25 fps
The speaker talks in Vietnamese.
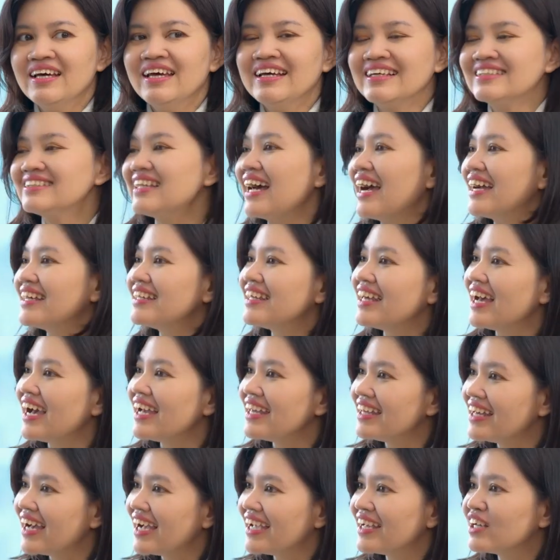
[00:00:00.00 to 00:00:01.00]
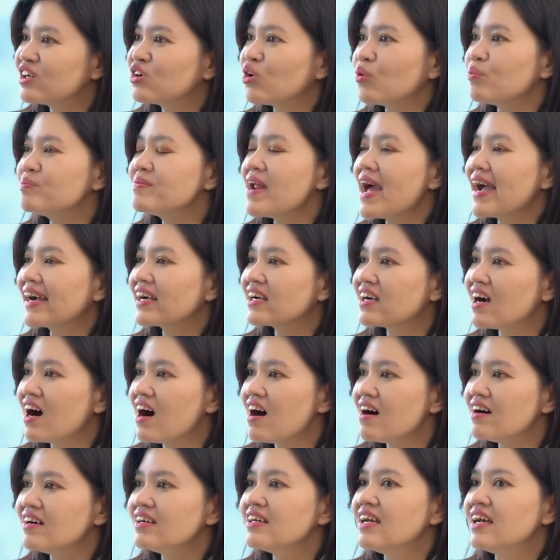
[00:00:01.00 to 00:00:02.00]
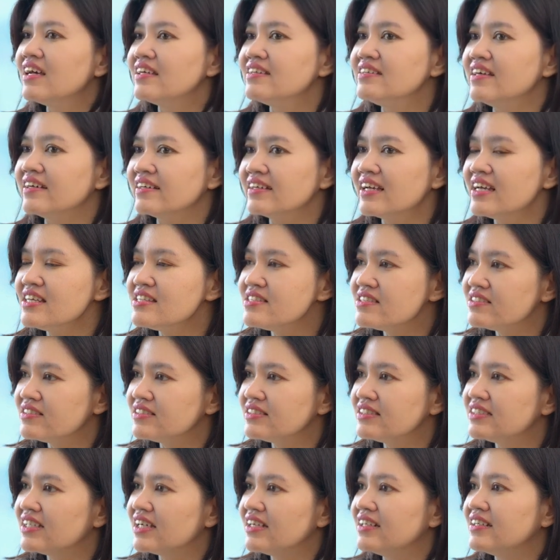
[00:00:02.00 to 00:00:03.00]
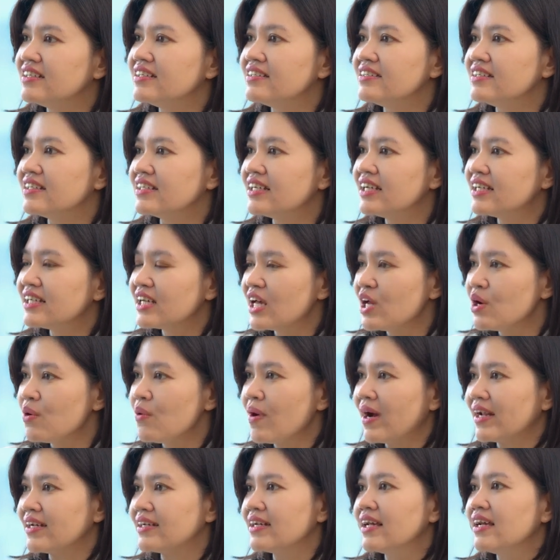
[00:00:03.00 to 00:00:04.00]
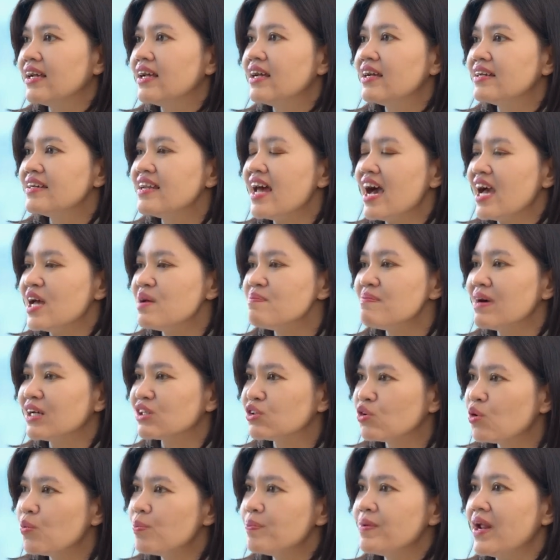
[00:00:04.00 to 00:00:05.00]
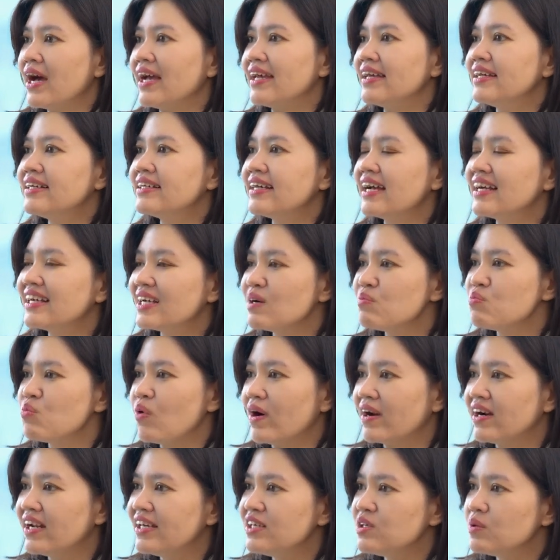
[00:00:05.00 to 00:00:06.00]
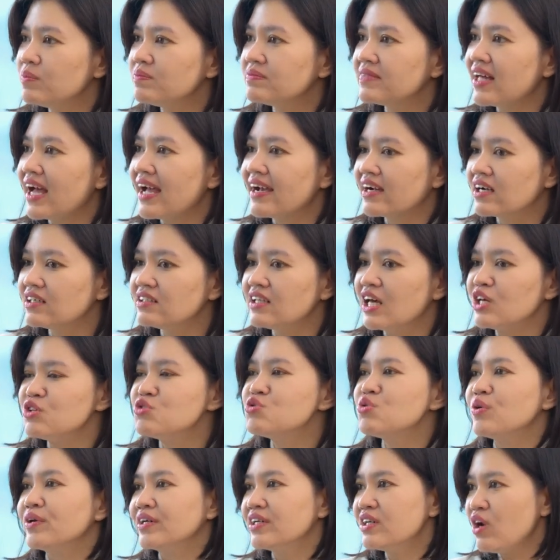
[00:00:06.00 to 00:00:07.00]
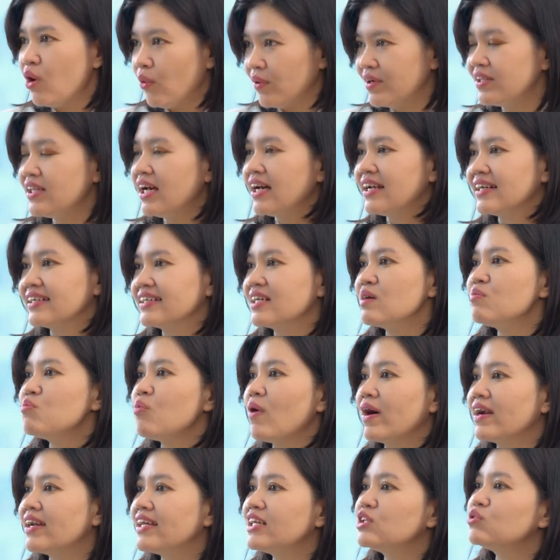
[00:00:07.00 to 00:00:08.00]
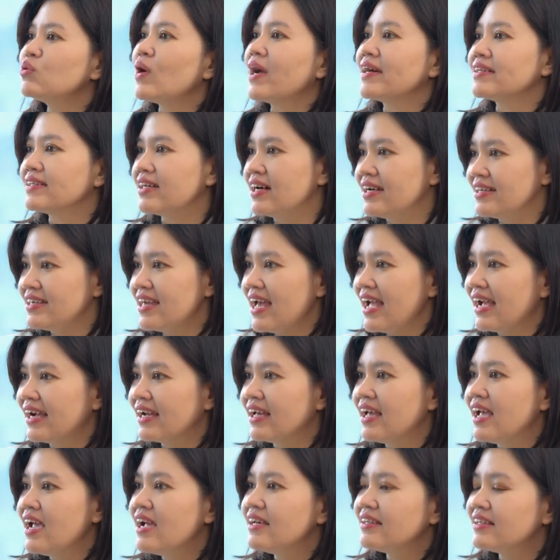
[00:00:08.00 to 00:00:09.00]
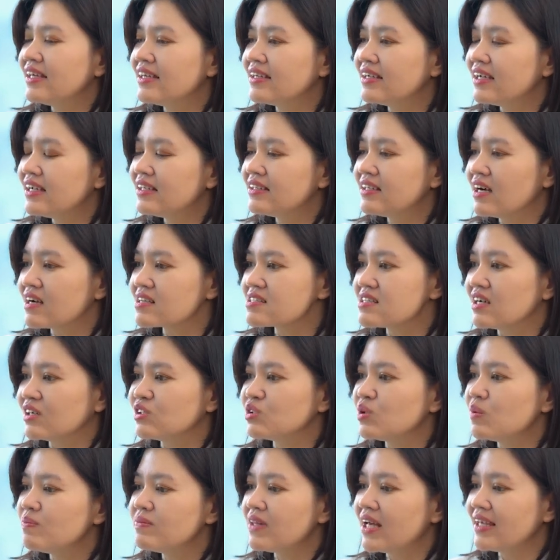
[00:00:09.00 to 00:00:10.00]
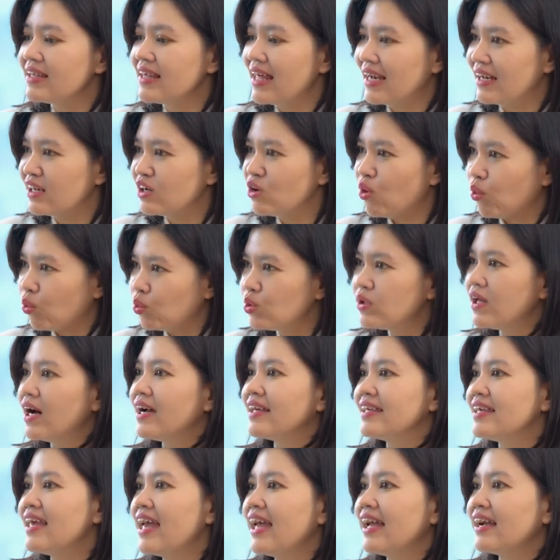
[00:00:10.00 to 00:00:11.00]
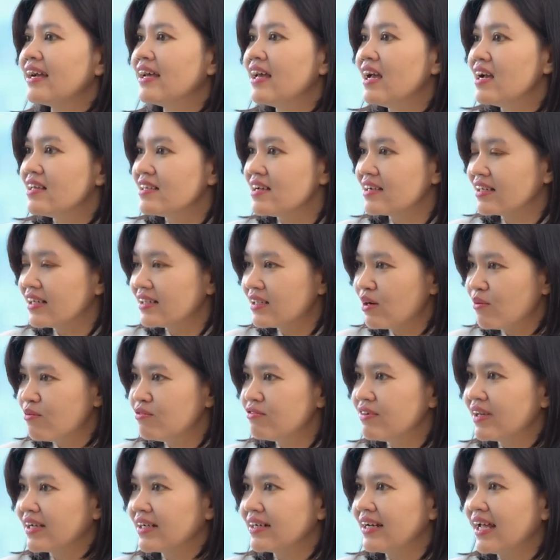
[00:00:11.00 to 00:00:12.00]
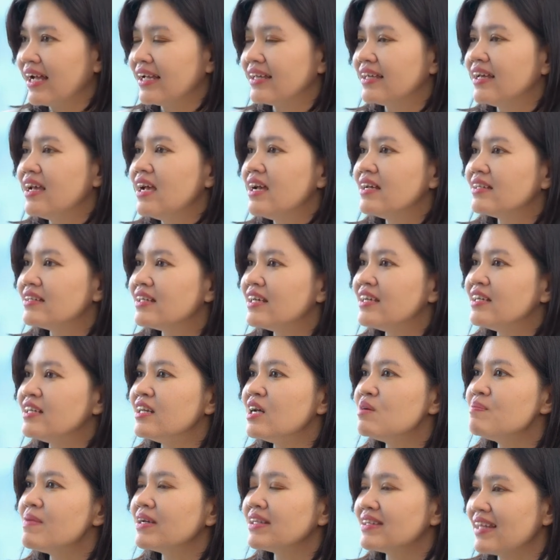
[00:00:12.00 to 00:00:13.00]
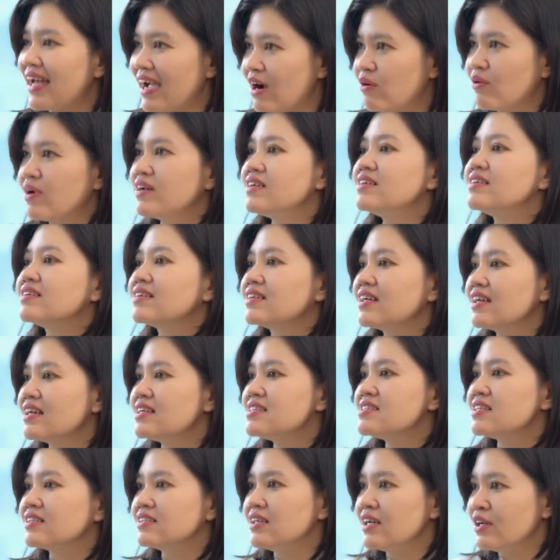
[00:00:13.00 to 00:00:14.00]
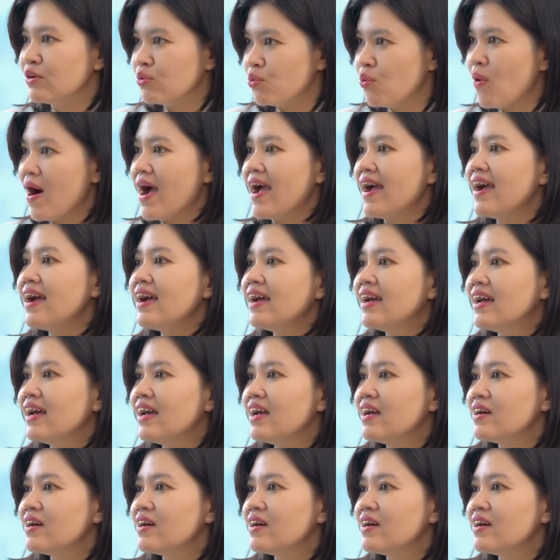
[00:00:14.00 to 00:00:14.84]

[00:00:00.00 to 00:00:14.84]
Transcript: Hiện tại thì a i cũng đang có những cái chương trình, những cái kế hoạch để mà thúc đẩy các cấp quản lý chúng ta có thể chuyển đổi thành cấp quản lý toàn thời gian. Thì khi thật sự chúng ta dành đủ thời gian cho cái công việc này thì nó mới tạo ra được cái sự hiệu quả.